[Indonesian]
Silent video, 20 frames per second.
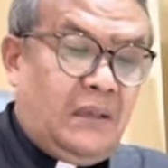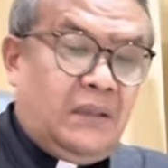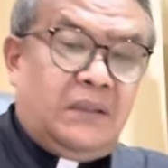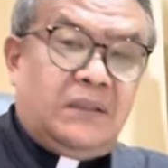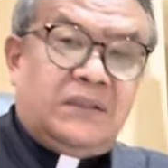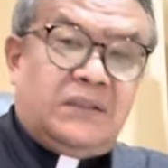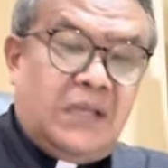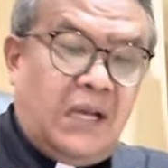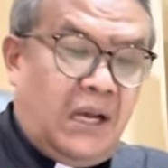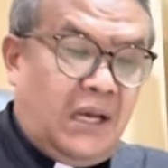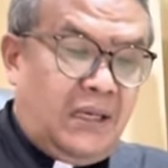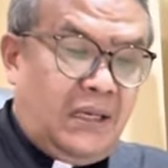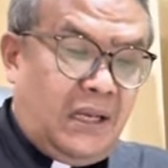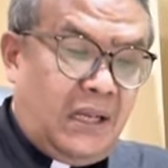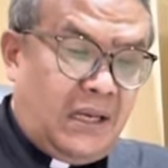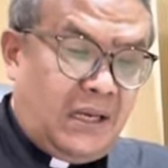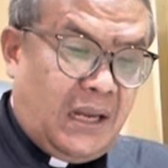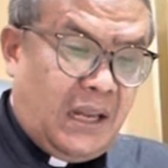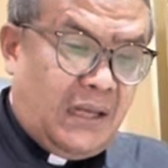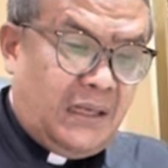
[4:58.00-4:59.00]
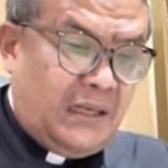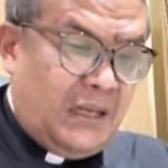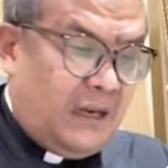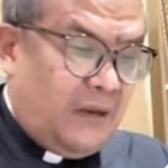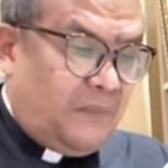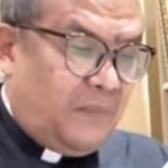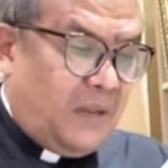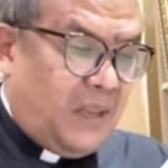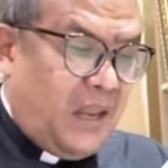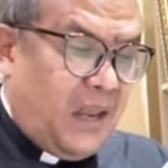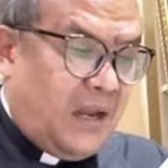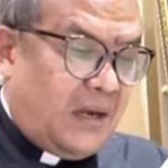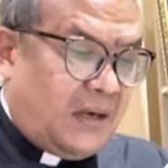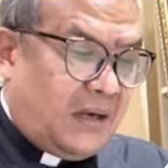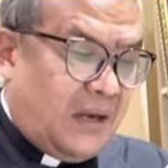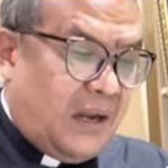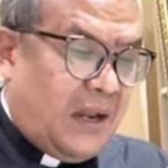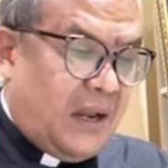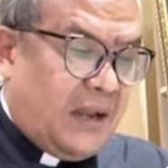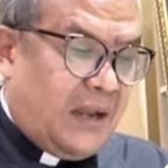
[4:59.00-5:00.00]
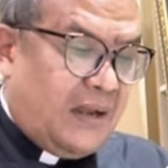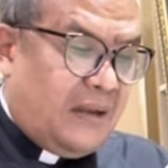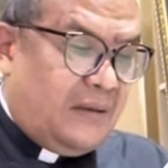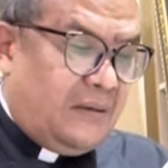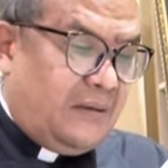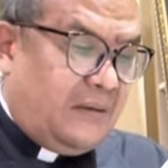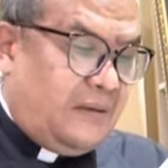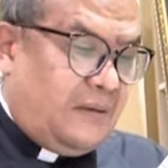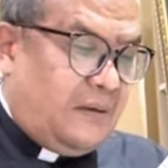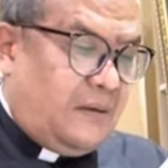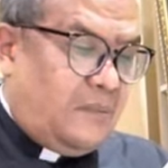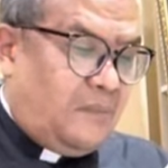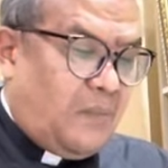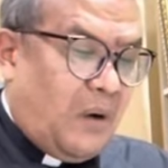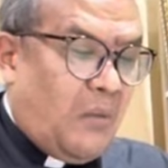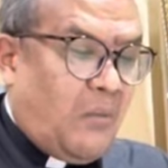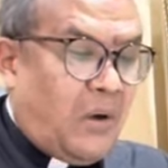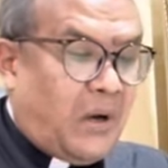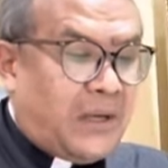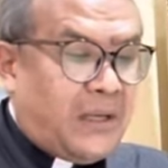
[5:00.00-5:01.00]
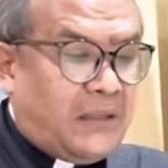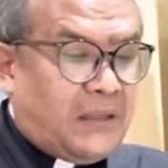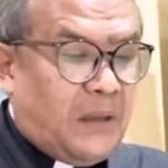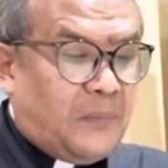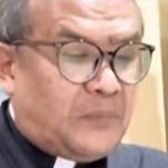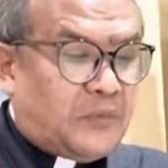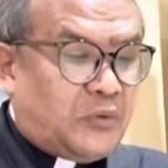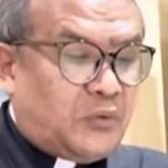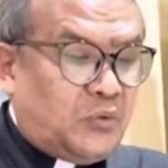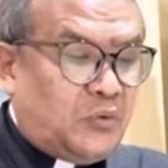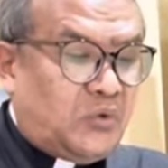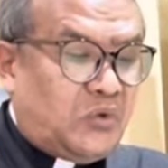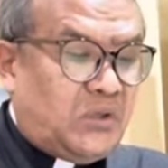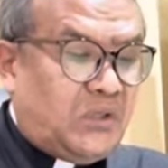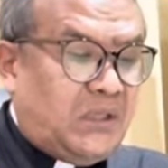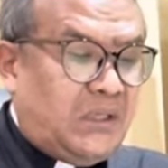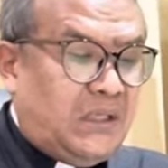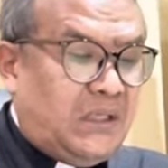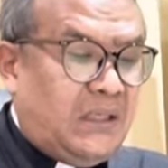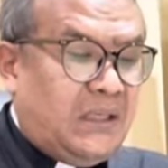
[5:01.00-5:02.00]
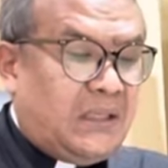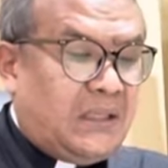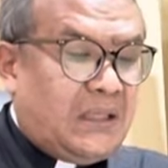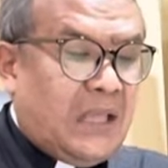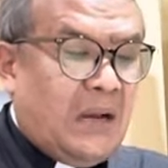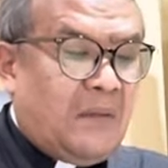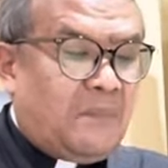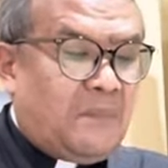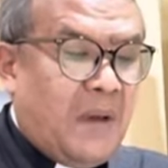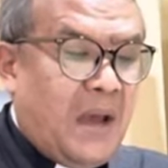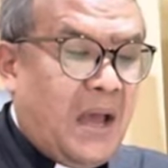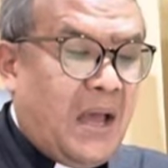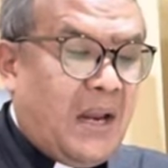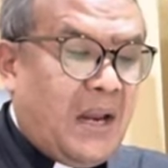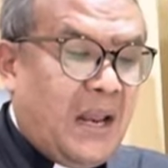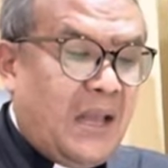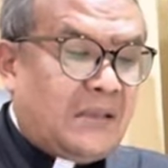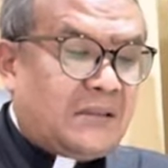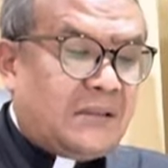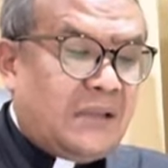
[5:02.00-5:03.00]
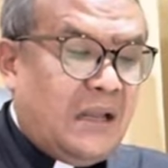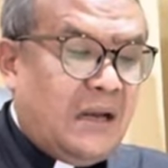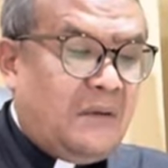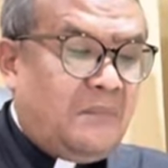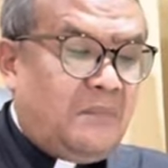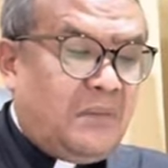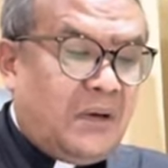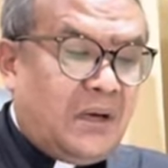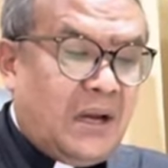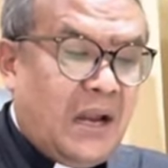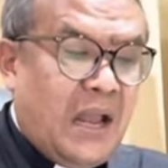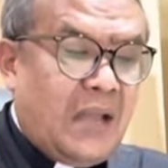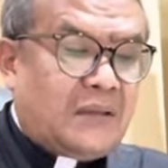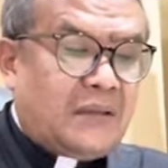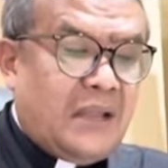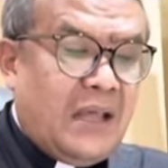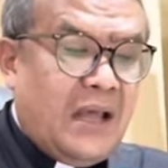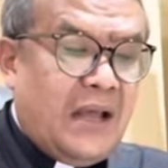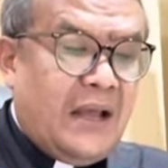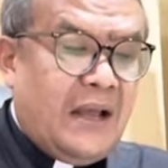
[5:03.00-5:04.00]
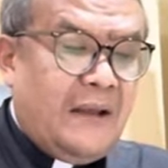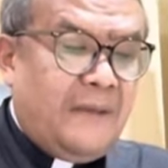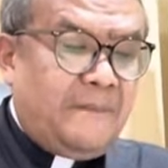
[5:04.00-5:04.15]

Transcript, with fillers: Janganlah kalian menyangka bahwa kitab suci tanpa alasan berkata,